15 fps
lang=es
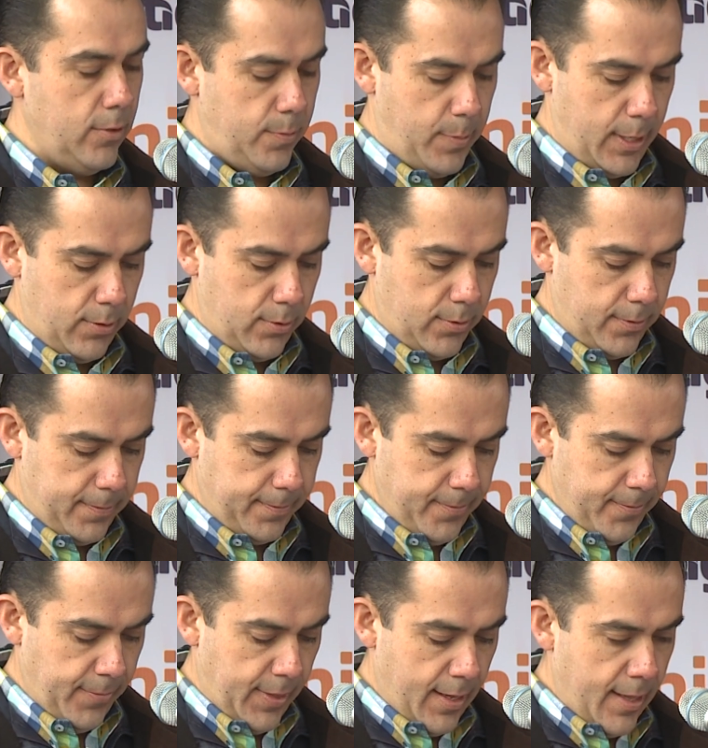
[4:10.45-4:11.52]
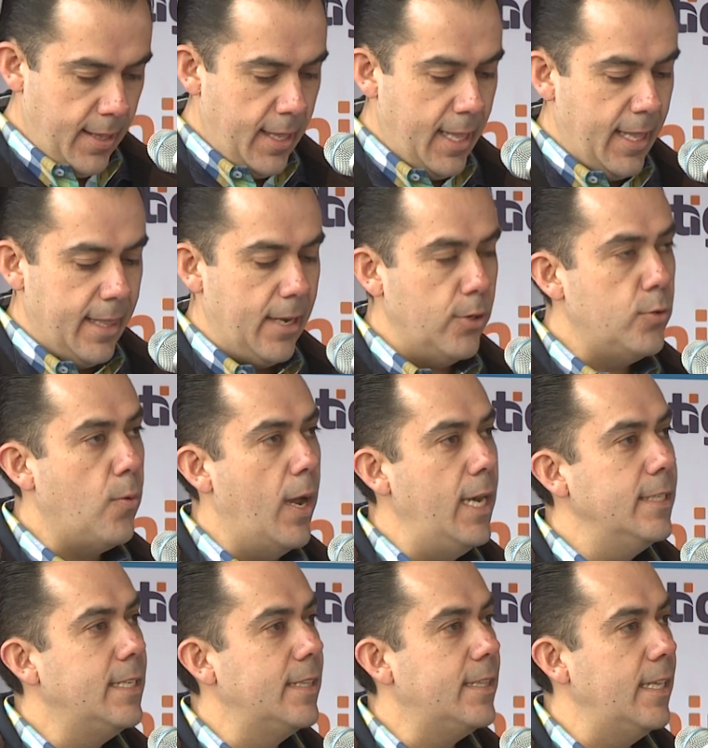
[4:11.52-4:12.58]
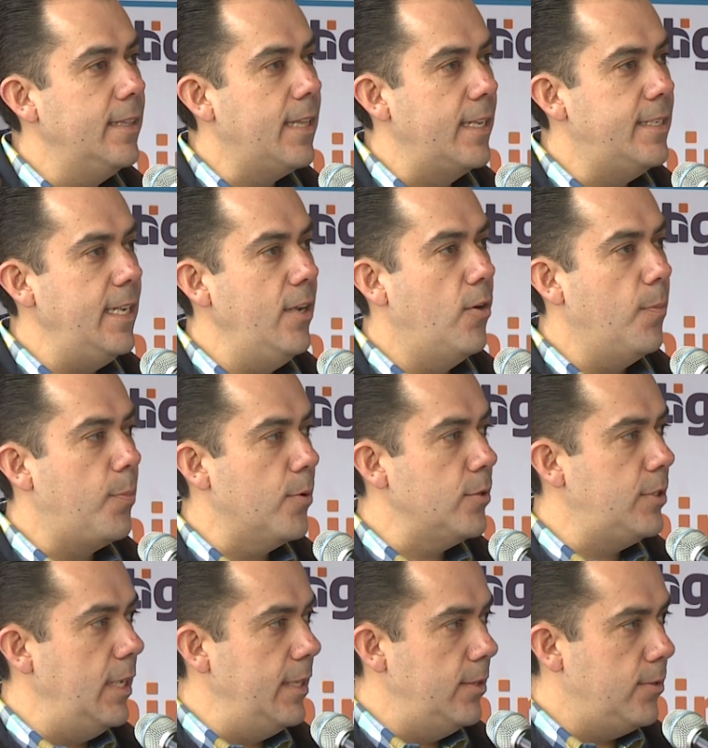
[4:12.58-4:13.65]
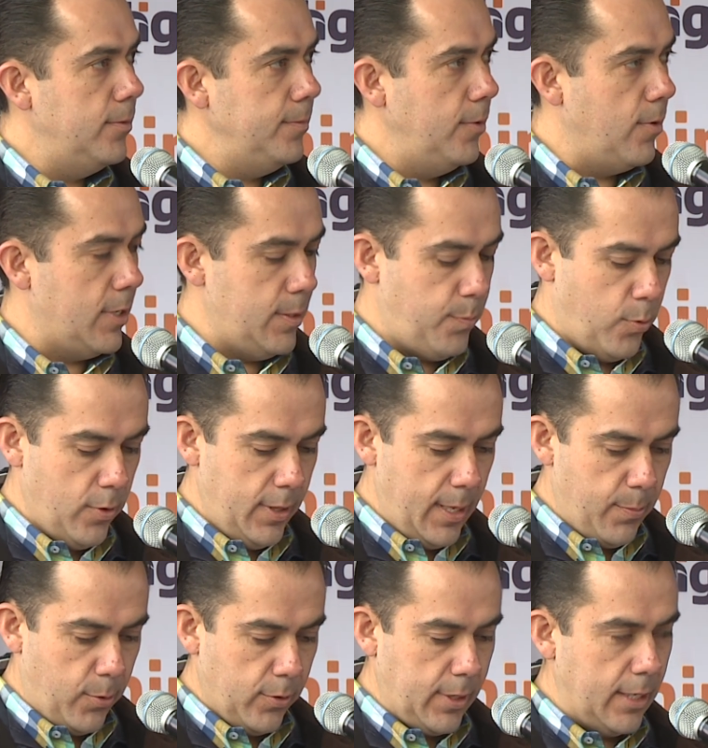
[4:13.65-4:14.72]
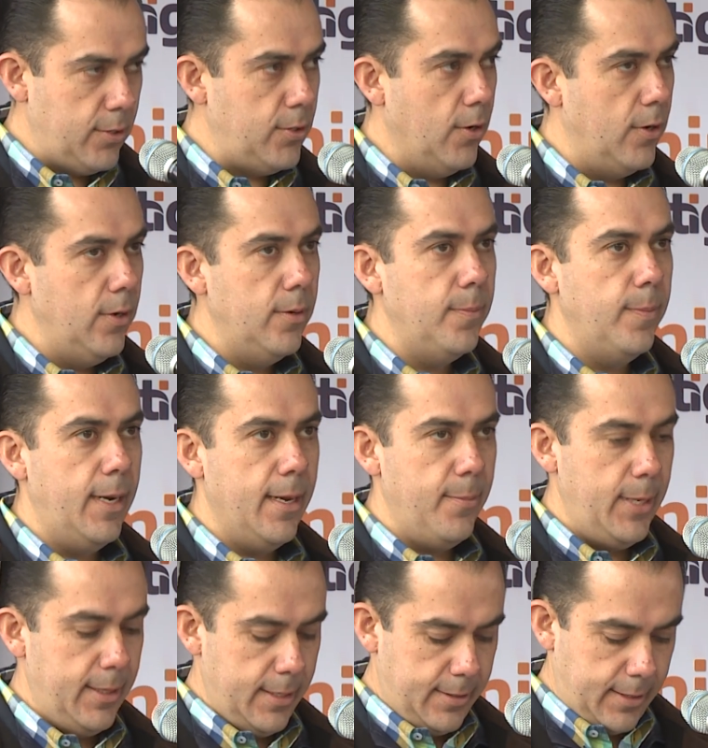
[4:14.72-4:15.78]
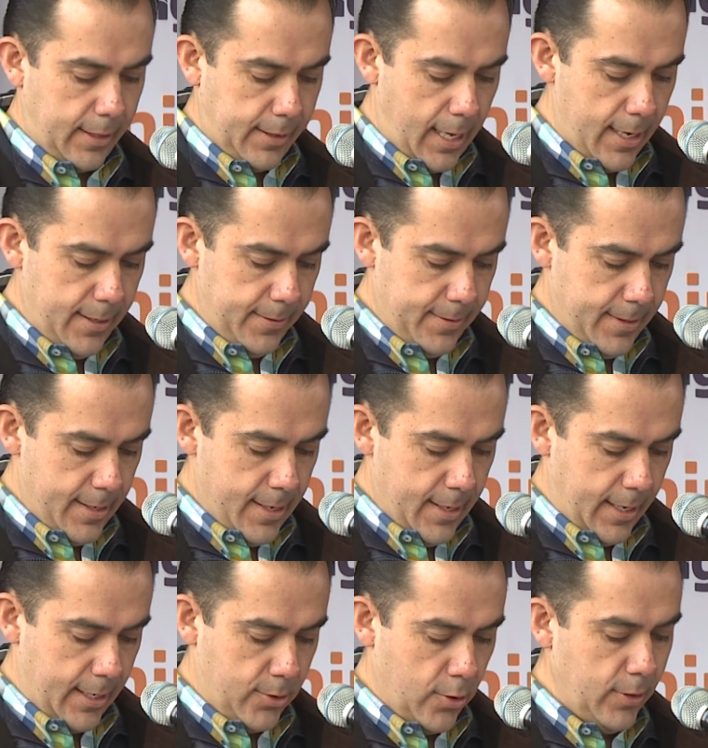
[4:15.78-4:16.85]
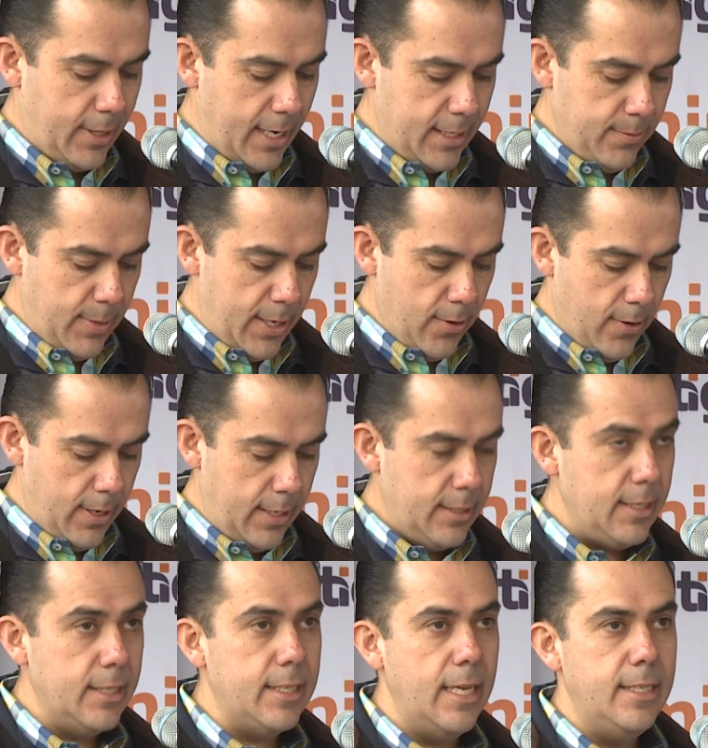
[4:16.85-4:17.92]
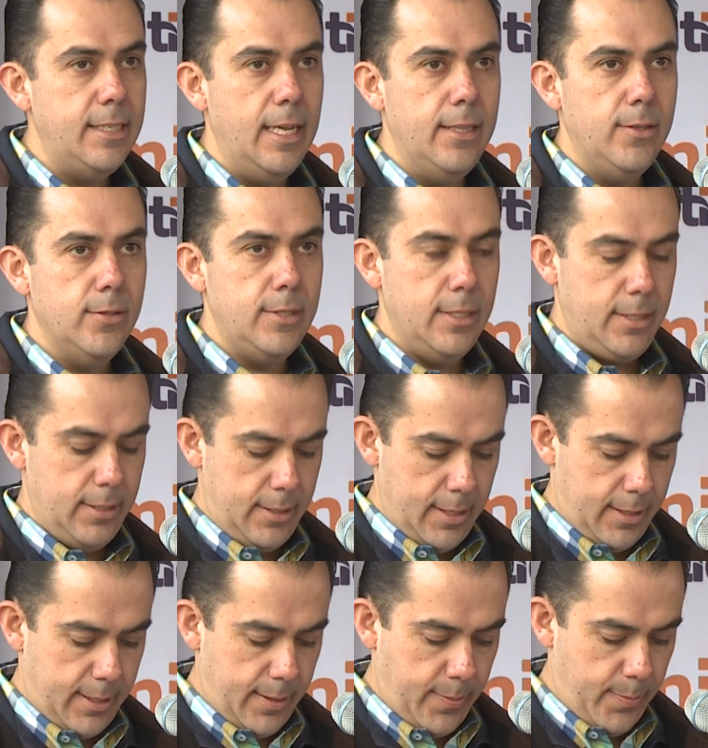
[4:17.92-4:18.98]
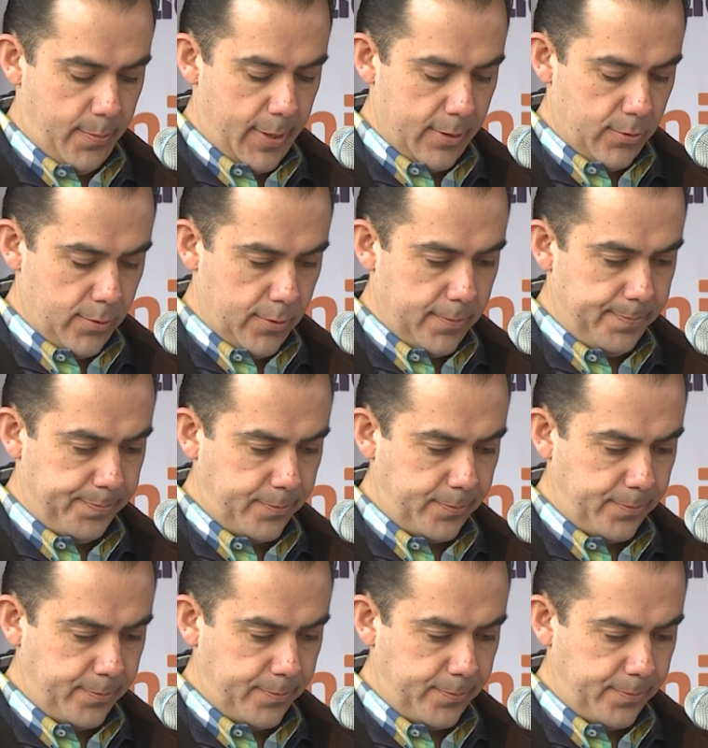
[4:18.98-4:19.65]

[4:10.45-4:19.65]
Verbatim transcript: pesos de los cuales 75% corresponde a aportación meramente estatal, que son 3.617.000 pesos.